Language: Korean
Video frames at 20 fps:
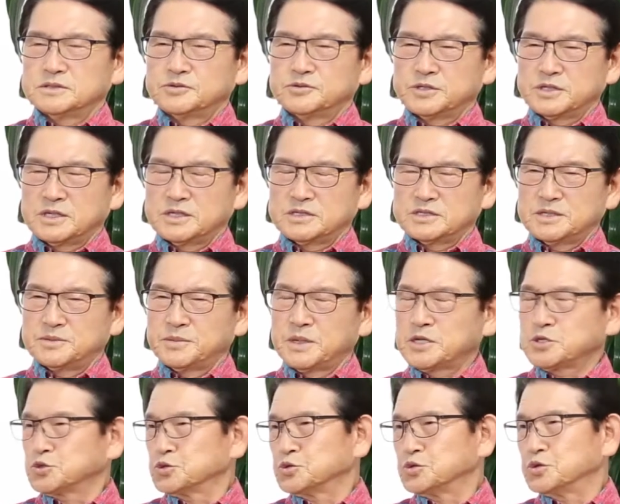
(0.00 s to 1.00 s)
우리가 이제
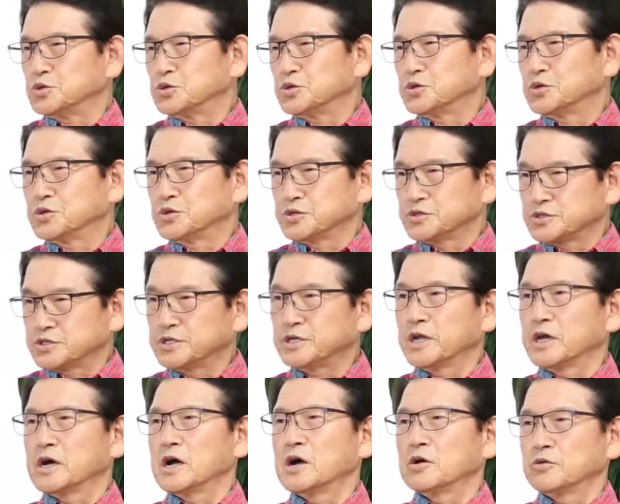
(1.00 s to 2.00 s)
매주
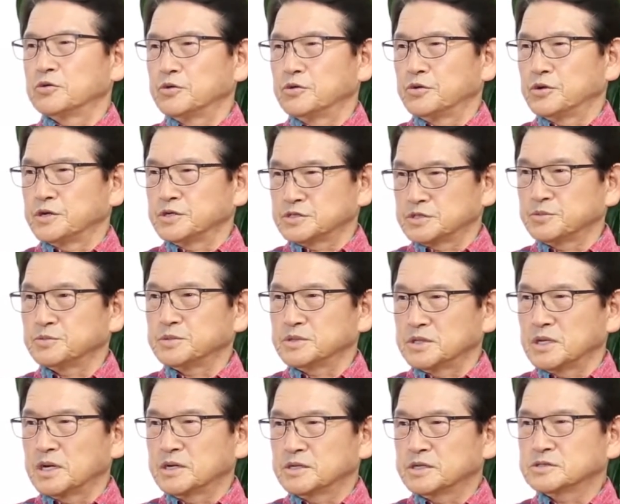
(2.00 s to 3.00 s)
진행하고
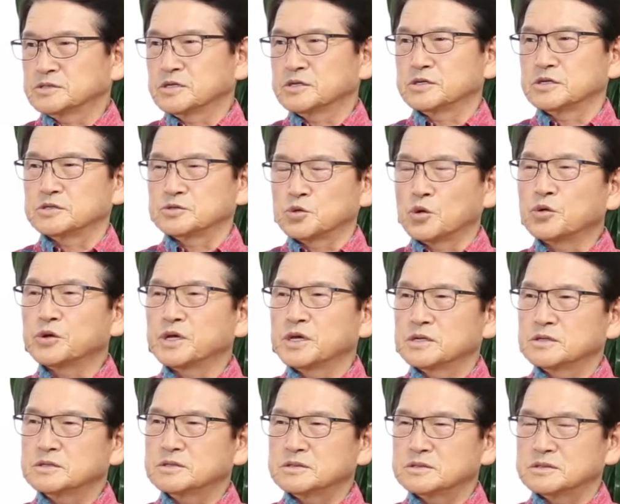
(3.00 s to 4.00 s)
있습니다. 그래서 이
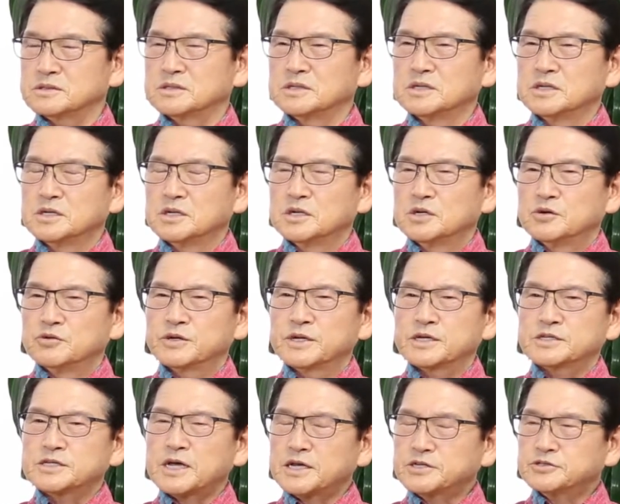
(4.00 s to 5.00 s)
동기는
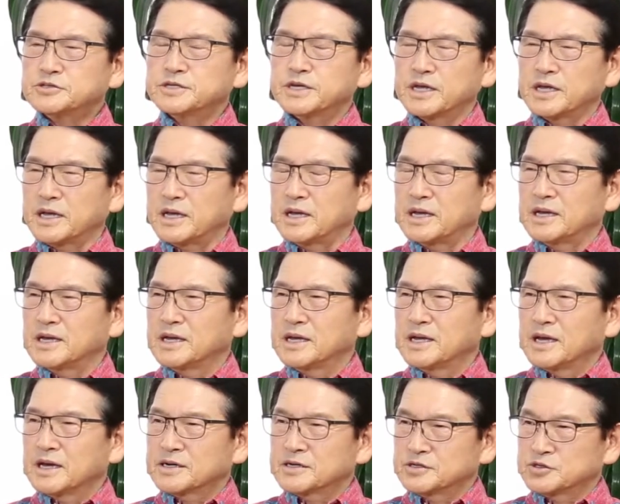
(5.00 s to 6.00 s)
우리가 사전에
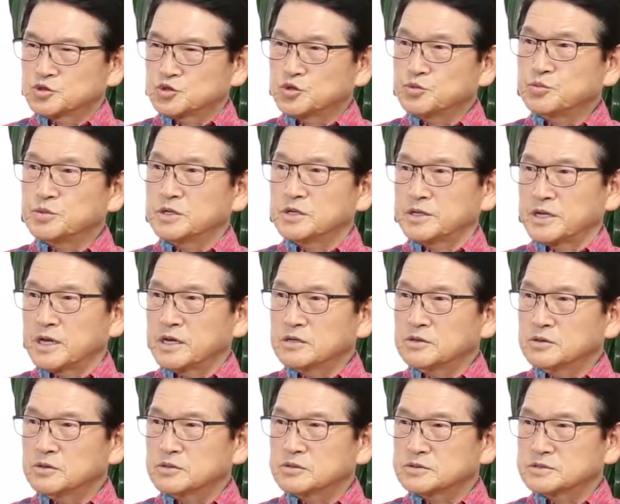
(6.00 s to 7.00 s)
그 준비를 다
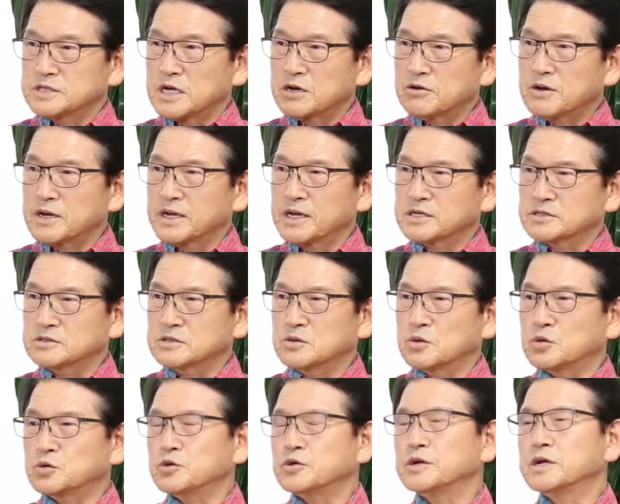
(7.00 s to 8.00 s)
해놓고 상황에서
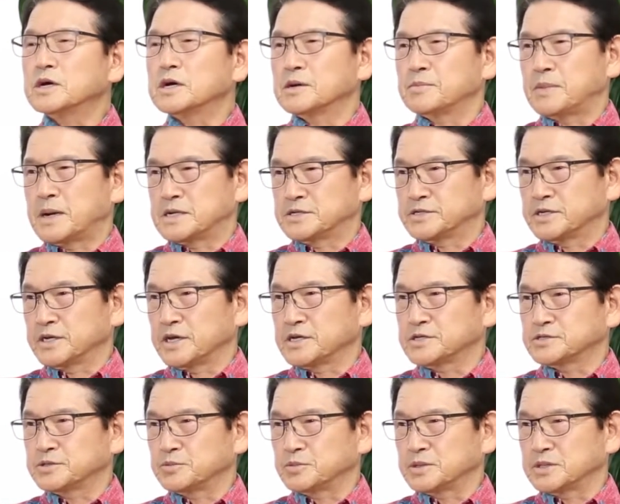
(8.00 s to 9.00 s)
코로나가
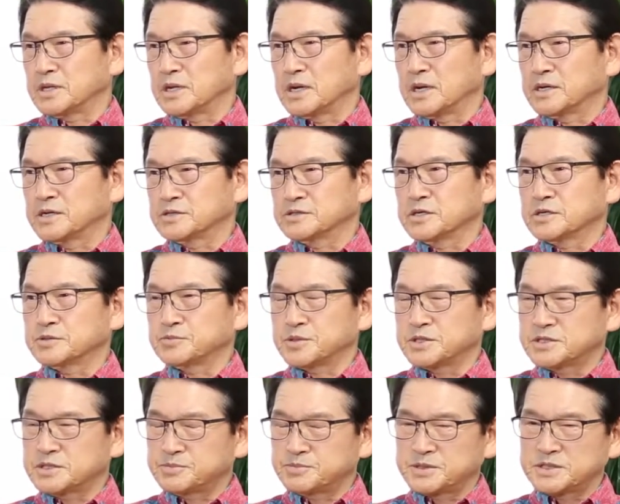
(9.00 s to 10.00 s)
발생했습니다. 그래서 그
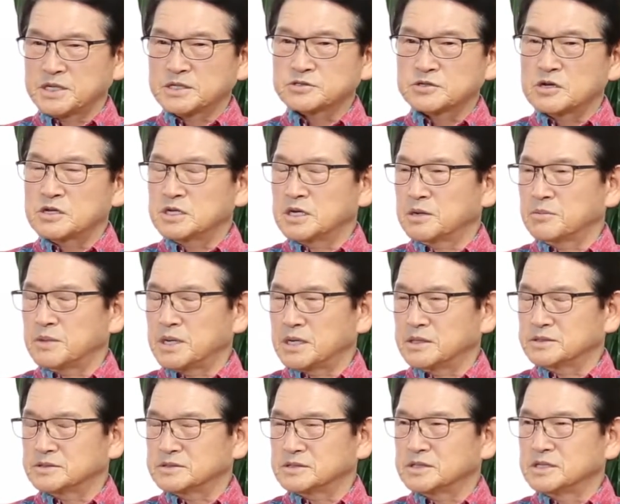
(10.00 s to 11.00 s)
비상
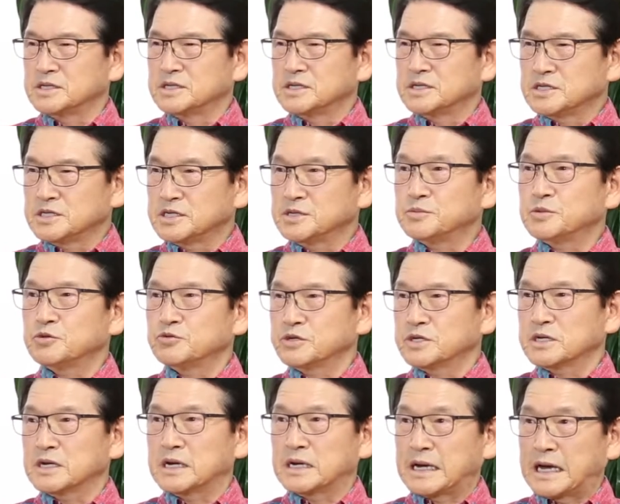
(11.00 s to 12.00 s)
연락망은 이미
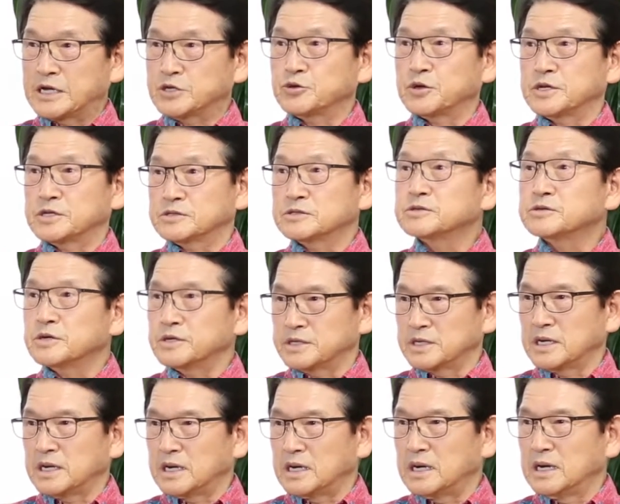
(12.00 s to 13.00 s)
우리가 가지고 있던
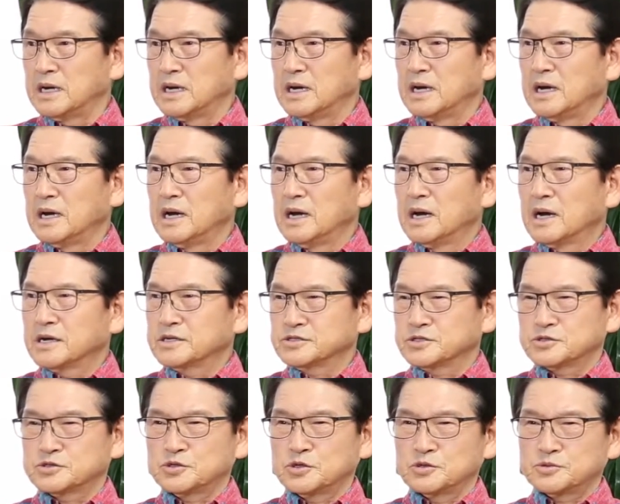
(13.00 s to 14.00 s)
거라
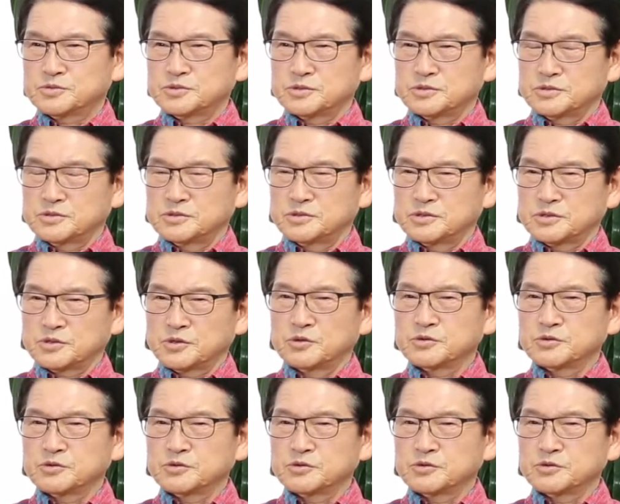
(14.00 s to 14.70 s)
그래서 더그